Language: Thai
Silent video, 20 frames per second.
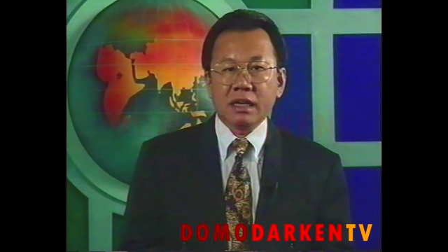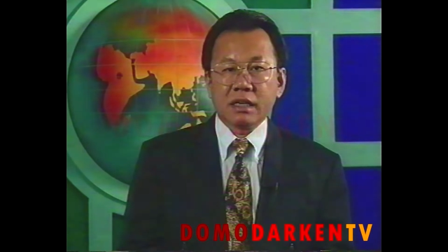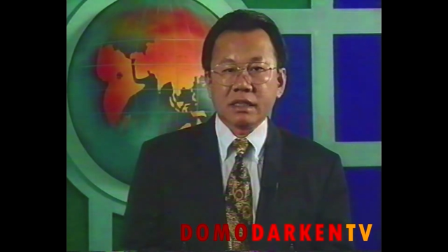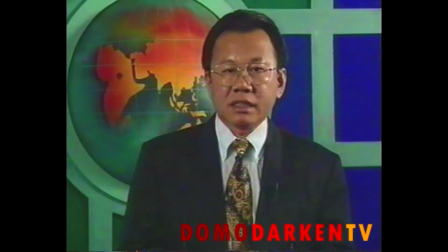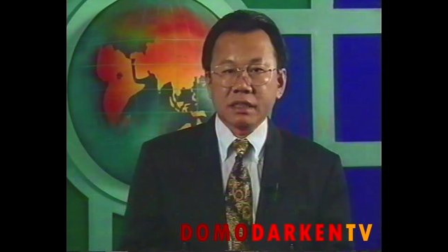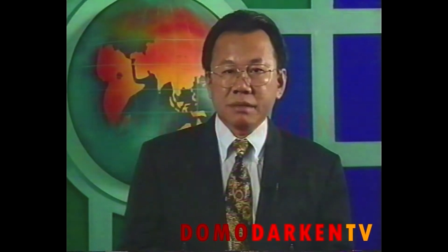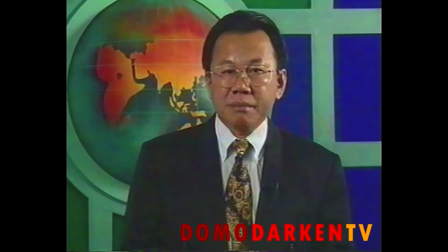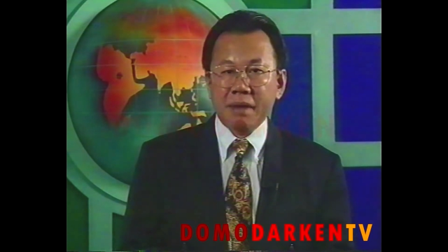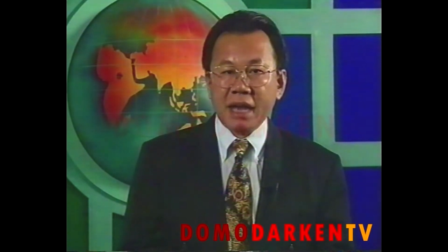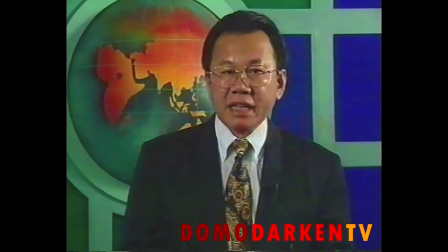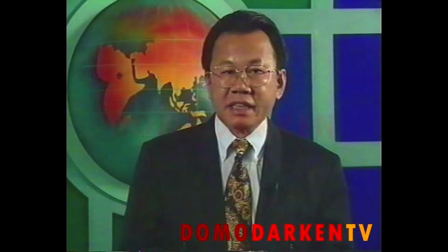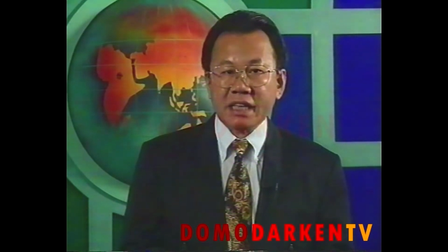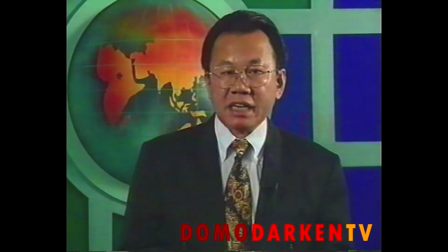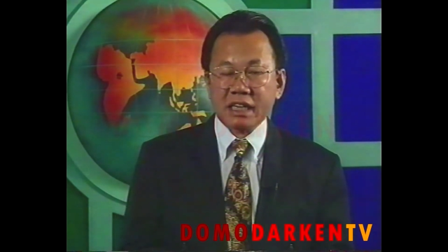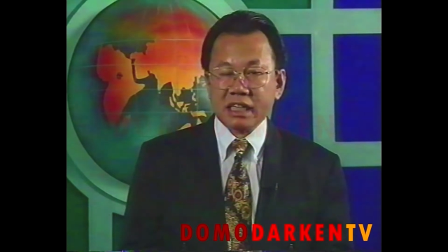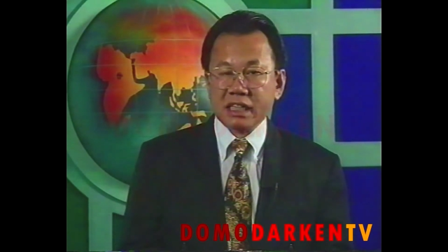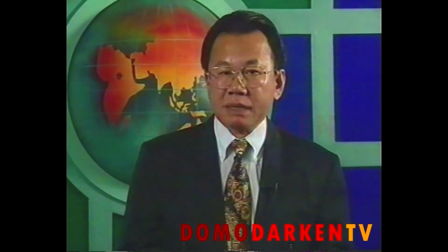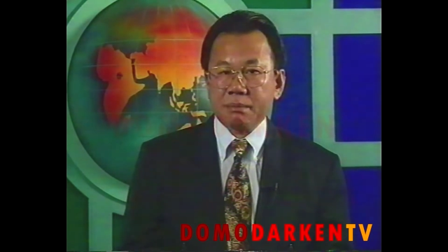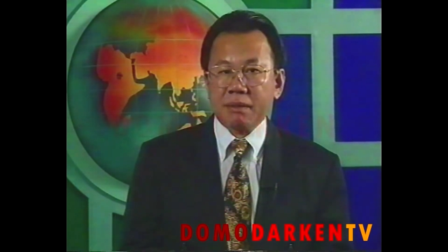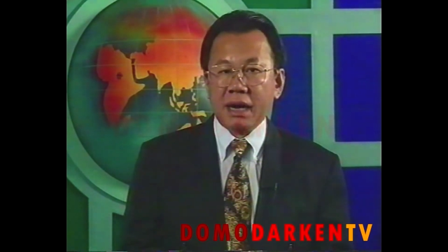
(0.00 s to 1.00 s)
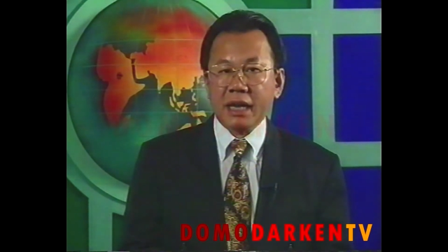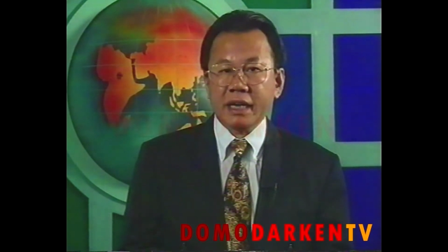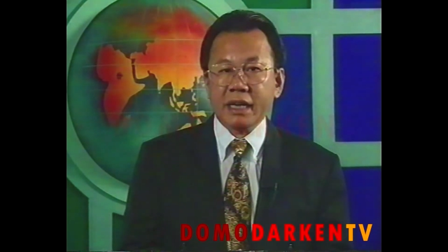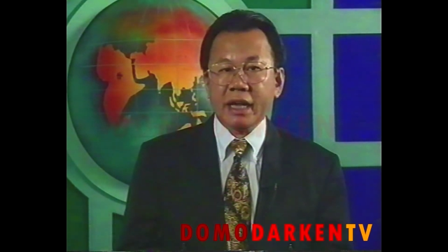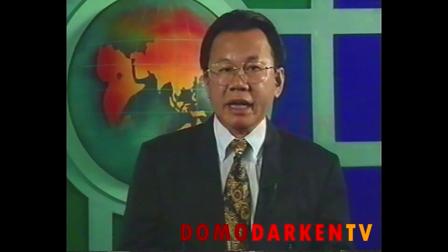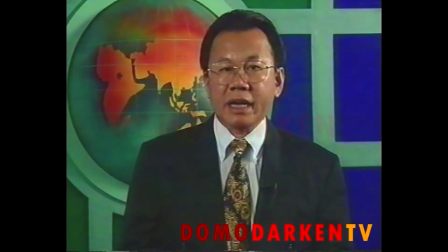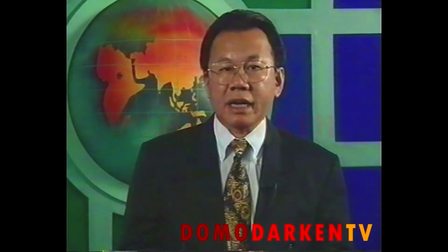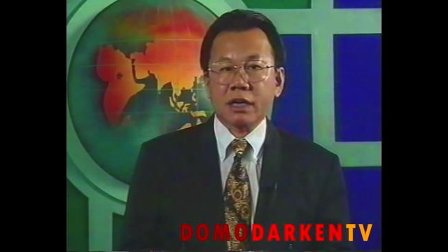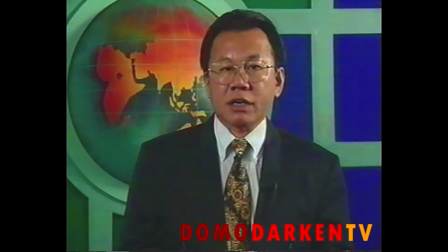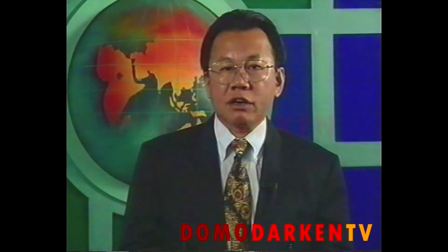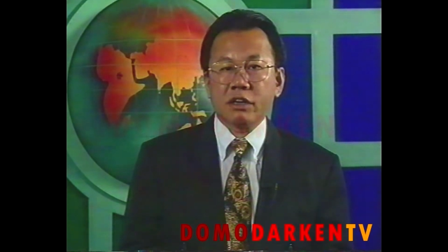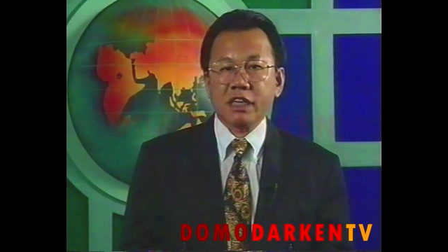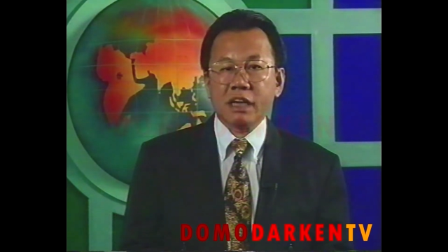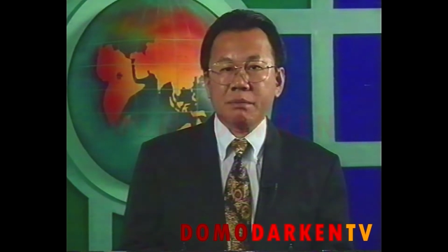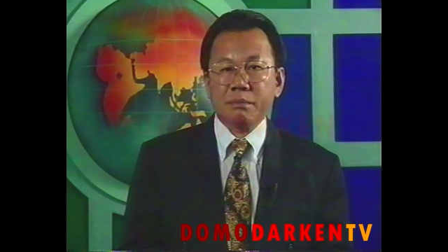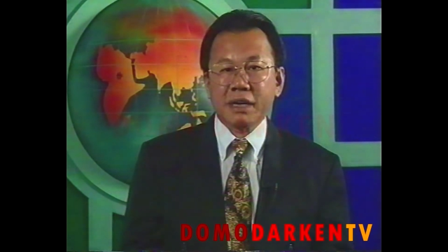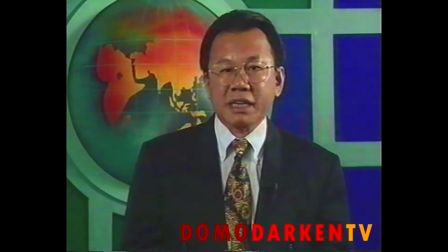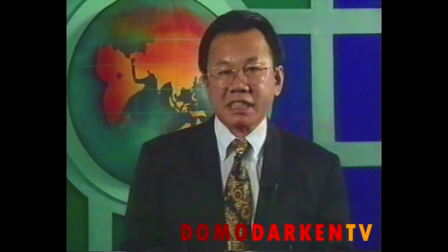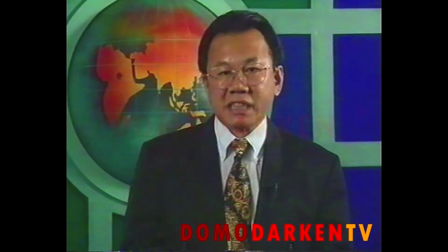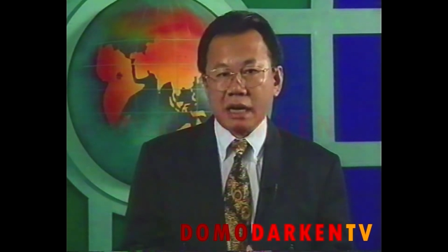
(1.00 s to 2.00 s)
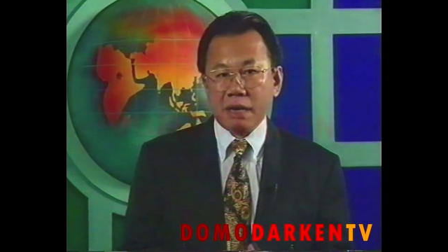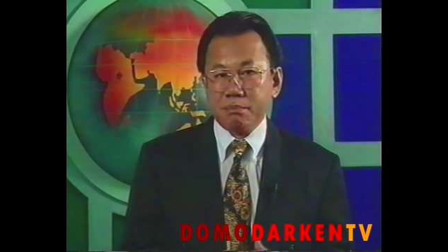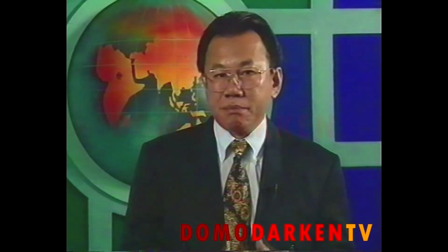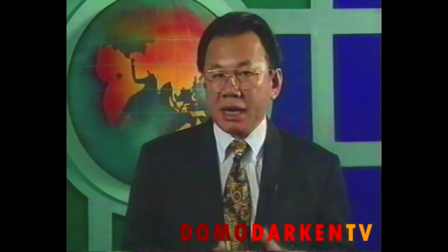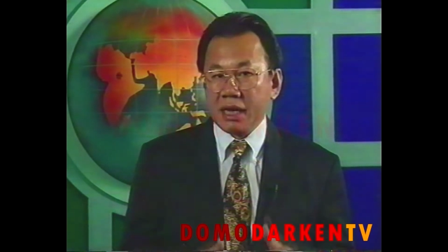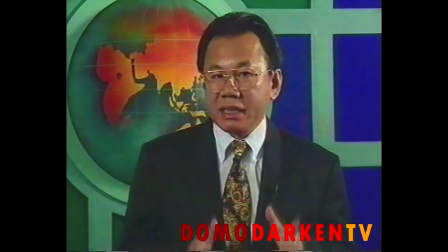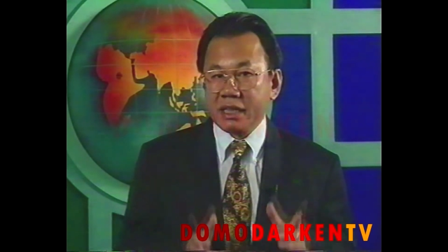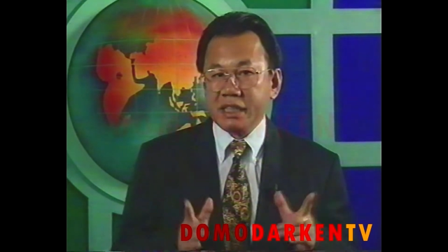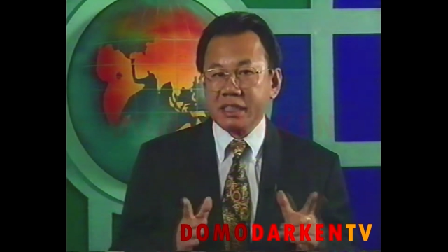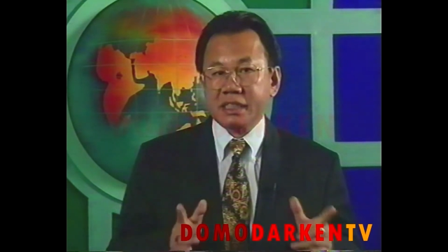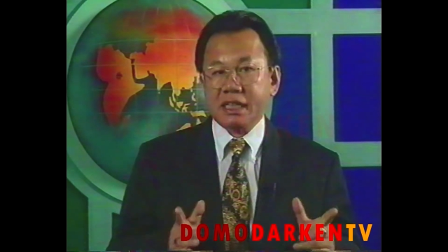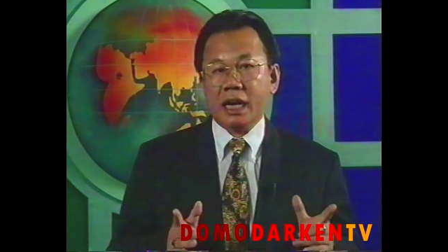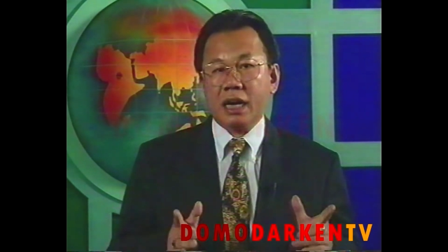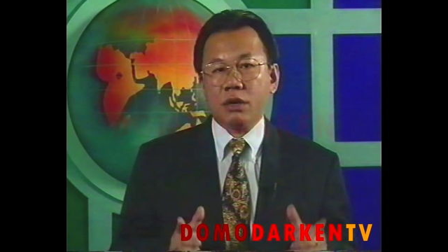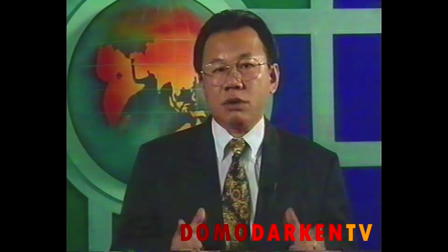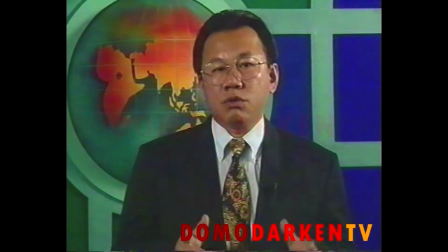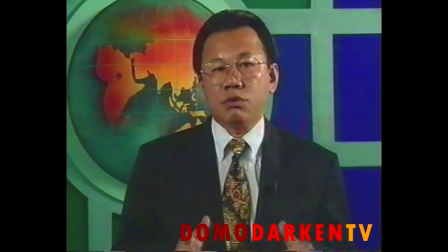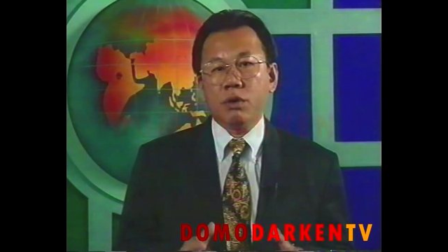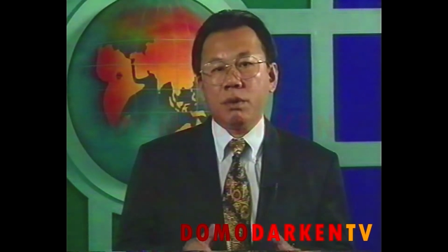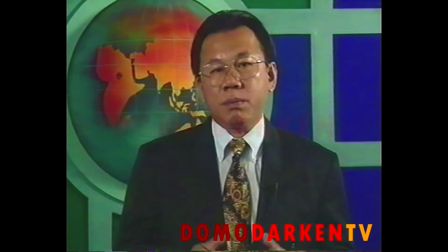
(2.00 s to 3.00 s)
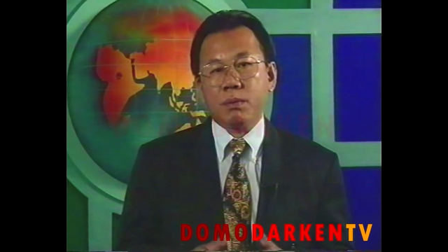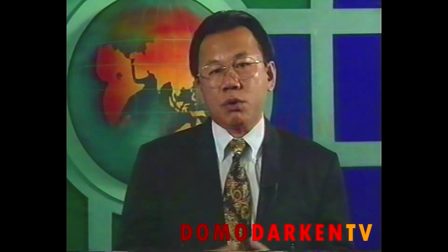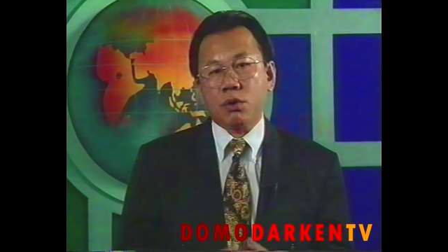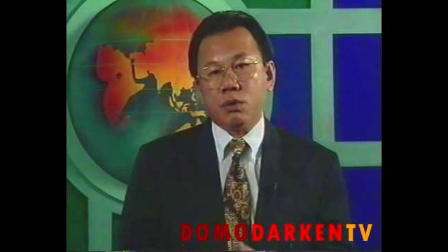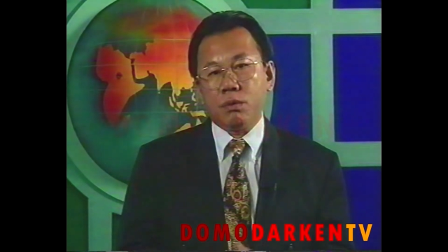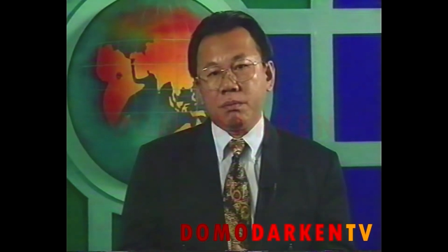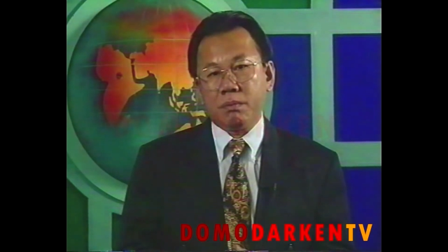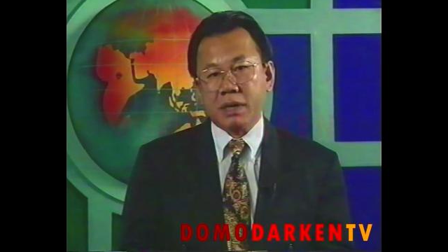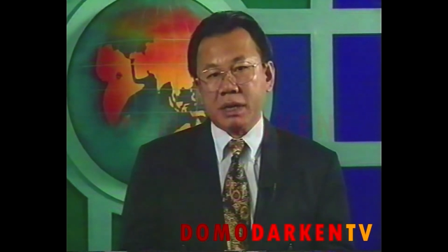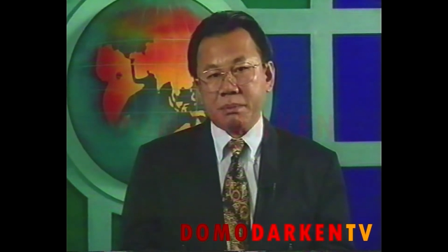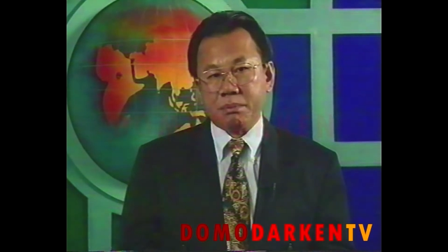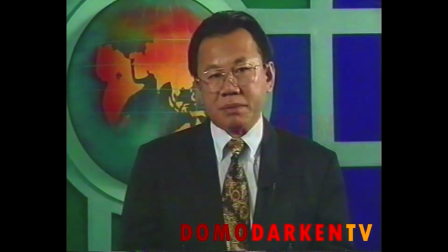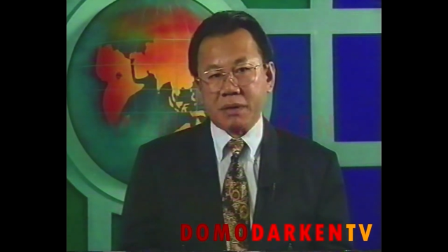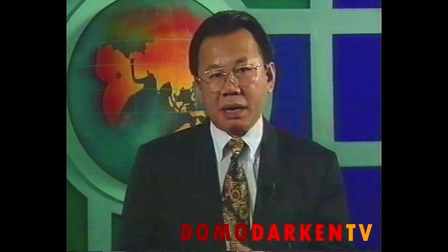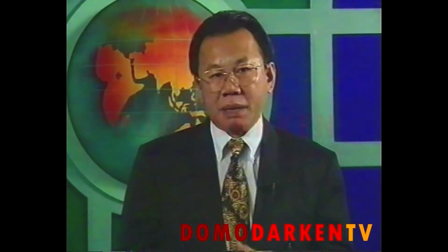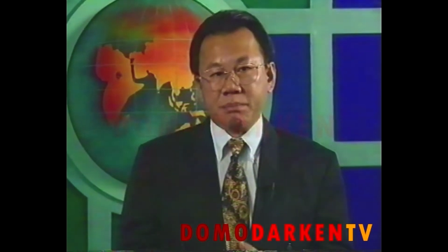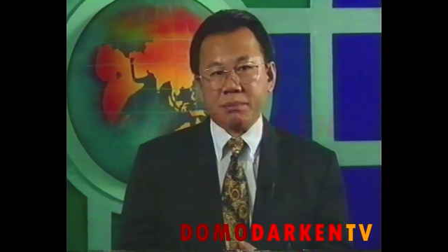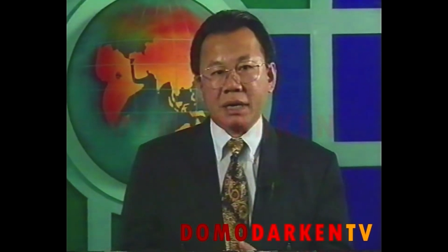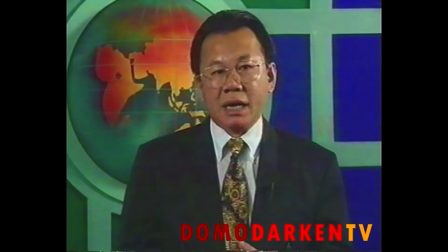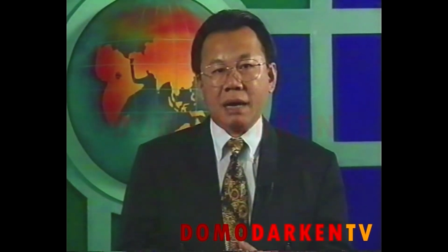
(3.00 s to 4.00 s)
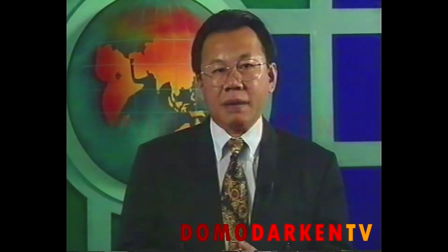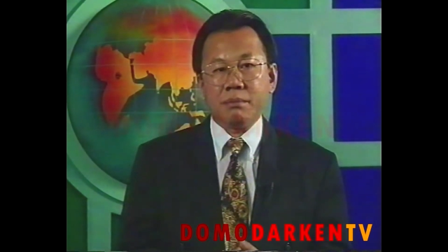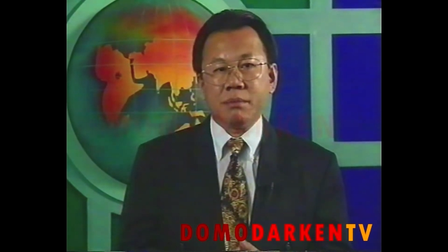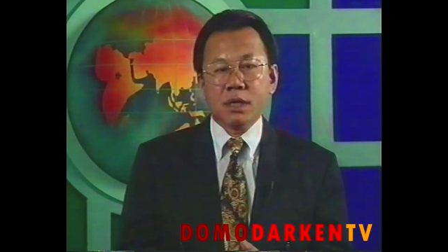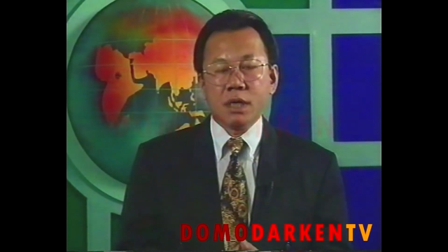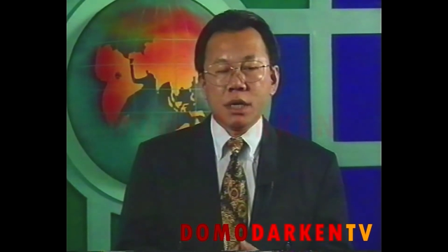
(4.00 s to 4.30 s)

หรือแม้แต่รัฐบาลเองก็ยังไม่สามารถที่จะควบคุมและปราบปราม